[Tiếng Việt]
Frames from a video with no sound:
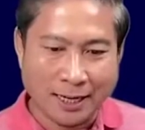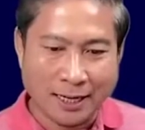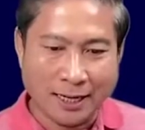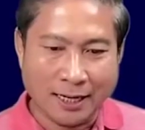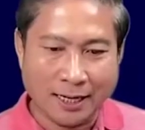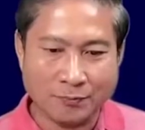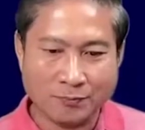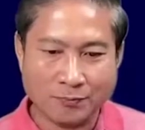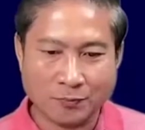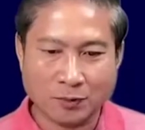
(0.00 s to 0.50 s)

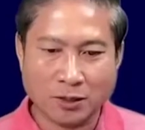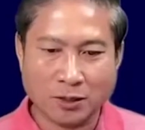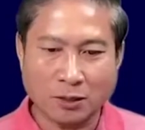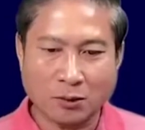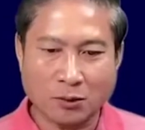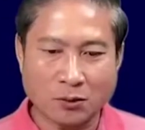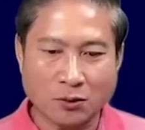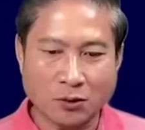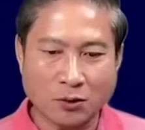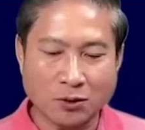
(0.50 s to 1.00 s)
hẹp
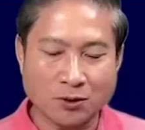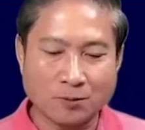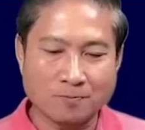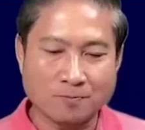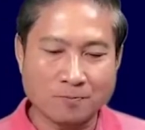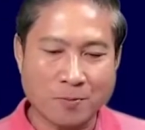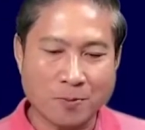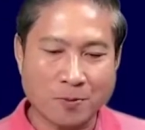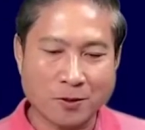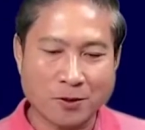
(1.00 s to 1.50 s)
sọc
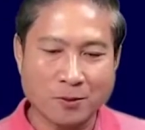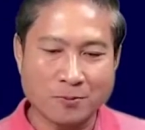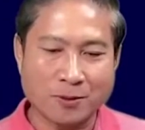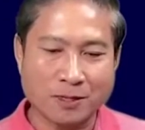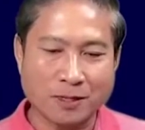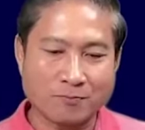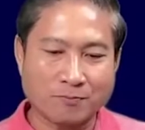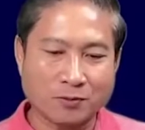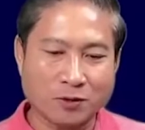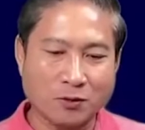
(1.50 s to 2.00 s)
côn chùm
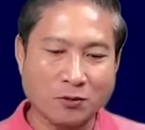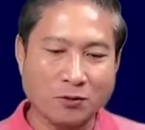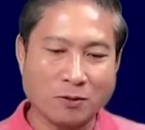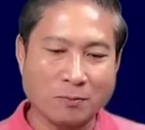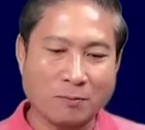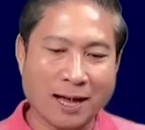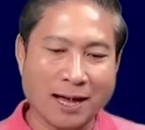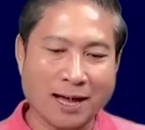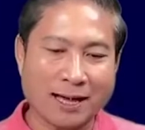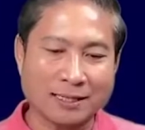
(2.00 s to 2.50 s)
riệp xua
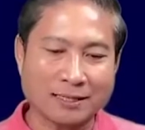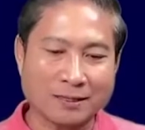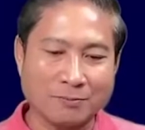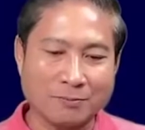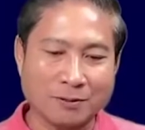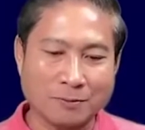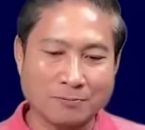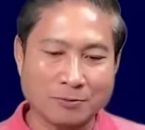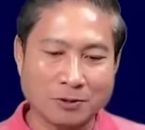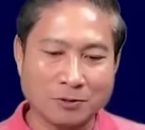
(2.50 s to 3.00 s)
bát
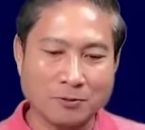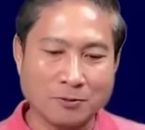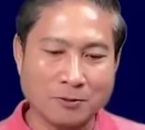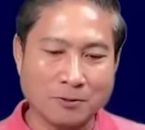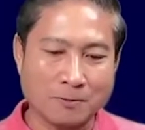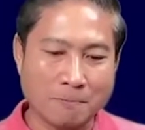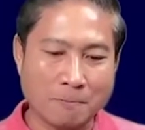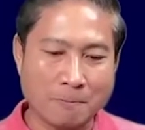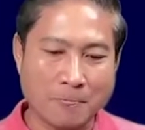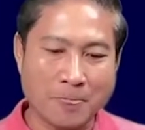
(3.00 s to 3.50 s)
chùm riệp
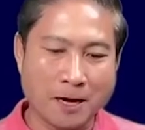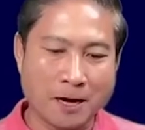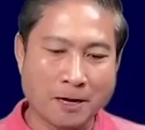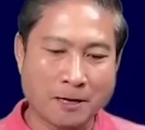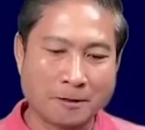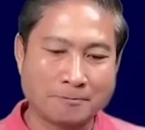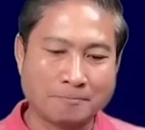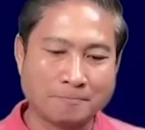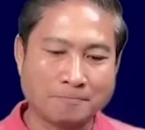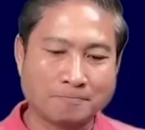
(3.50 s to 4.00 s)
xua
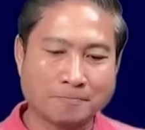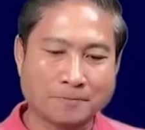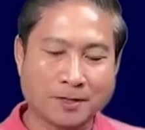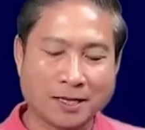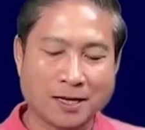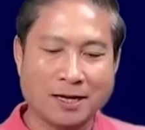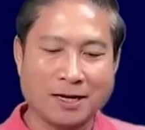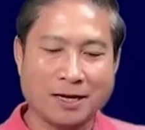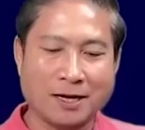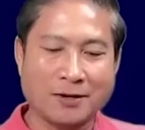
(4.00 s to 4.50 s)

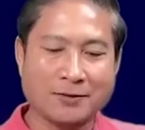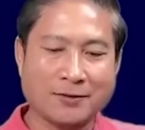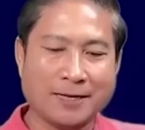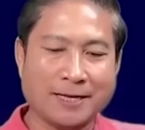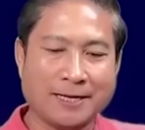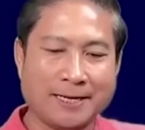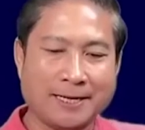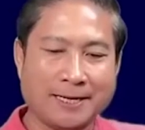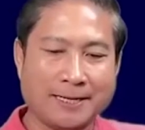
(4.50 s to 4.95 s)
ok